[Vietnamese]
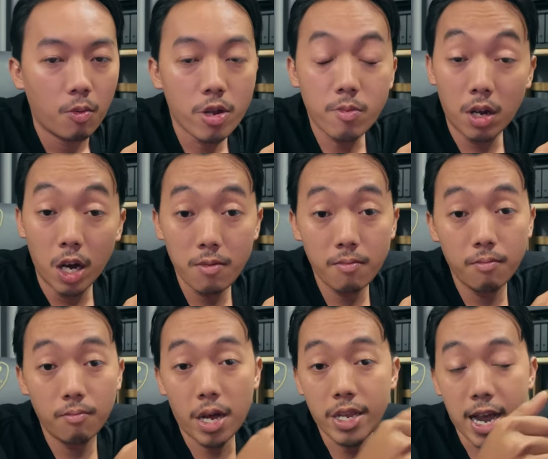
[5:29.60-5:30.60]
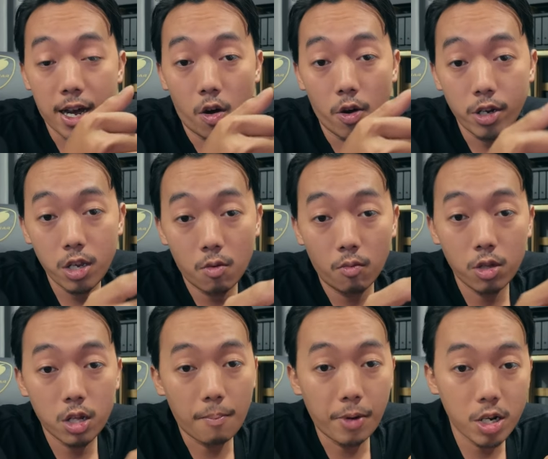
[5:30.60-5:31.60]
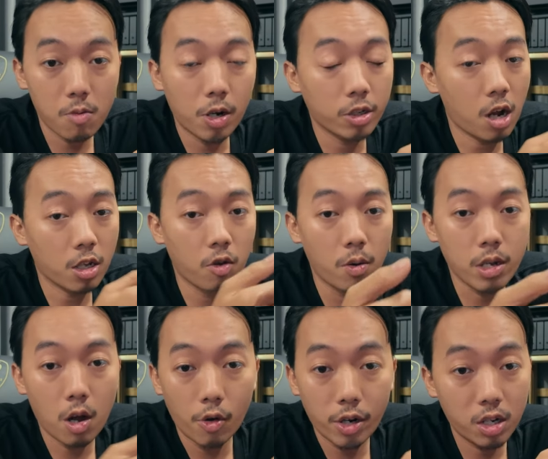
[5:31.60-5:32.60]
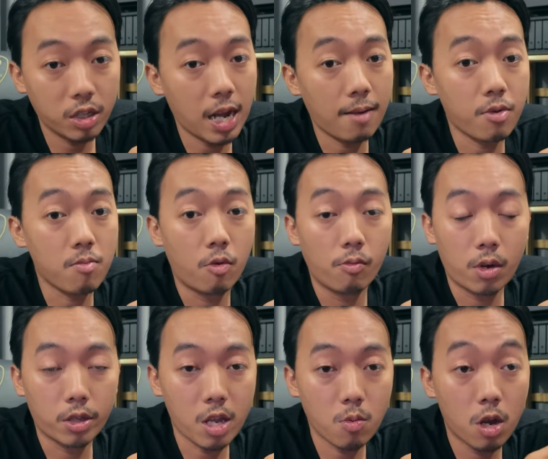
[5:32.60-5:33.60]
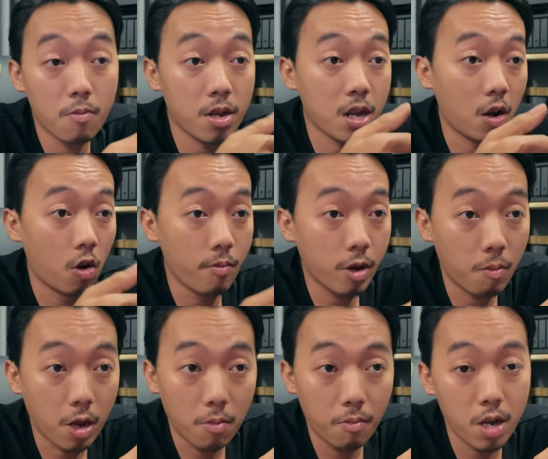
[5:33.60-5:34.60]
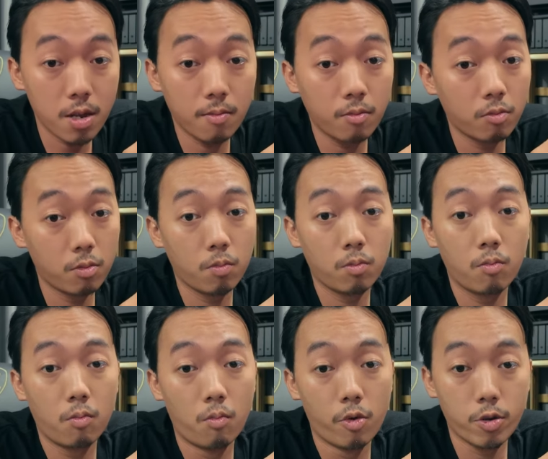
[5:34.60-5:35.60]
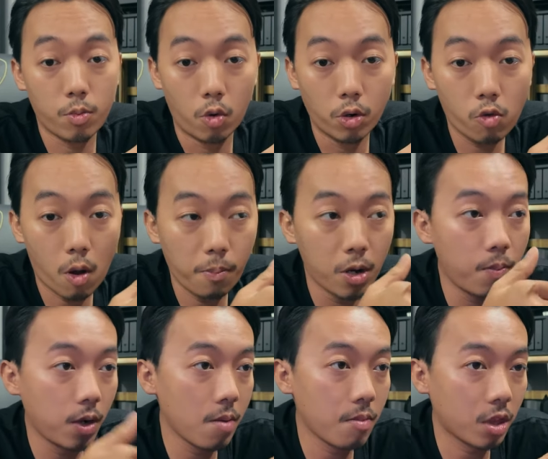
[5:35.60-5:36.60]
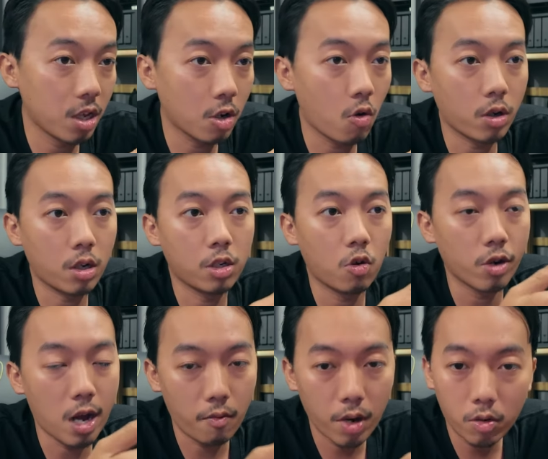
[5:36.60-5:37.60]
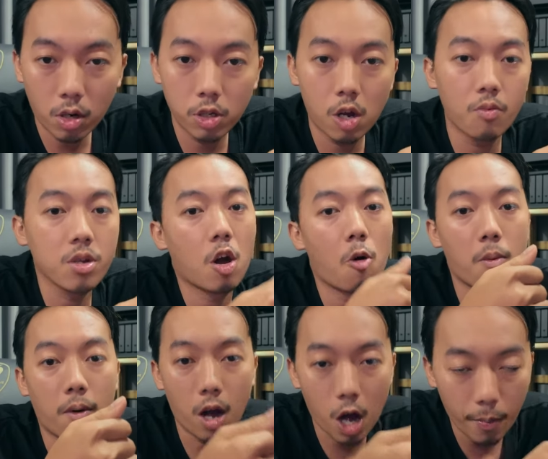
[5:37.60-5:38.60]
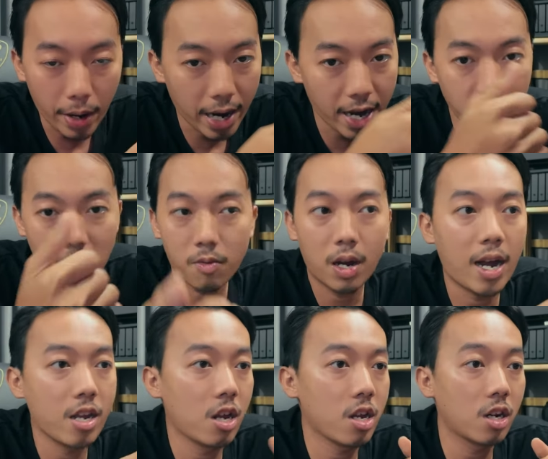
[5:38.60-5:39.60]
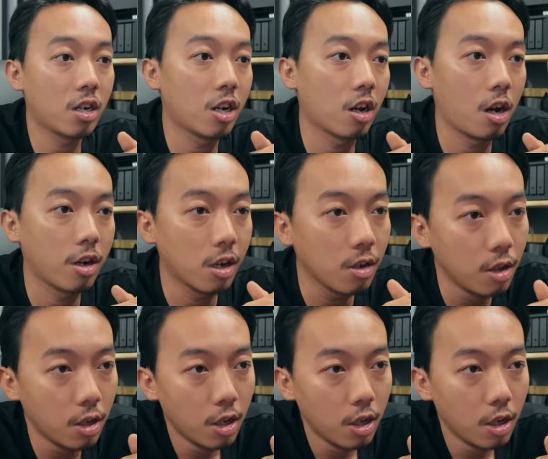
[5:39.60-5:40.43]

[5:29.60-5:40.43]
của những khi mà dạ khỏi nó nhằm bắt nhằm trong thôi vì ôn nó tăng bị mụn nó tên khi mà dạ khỏi mình mình mình mua dùng muốn quát flip lên mình đến quát để châu đợt bé quát vô vì dẫu mà bỏ và hai kia và hai ấy nó này nọ đấy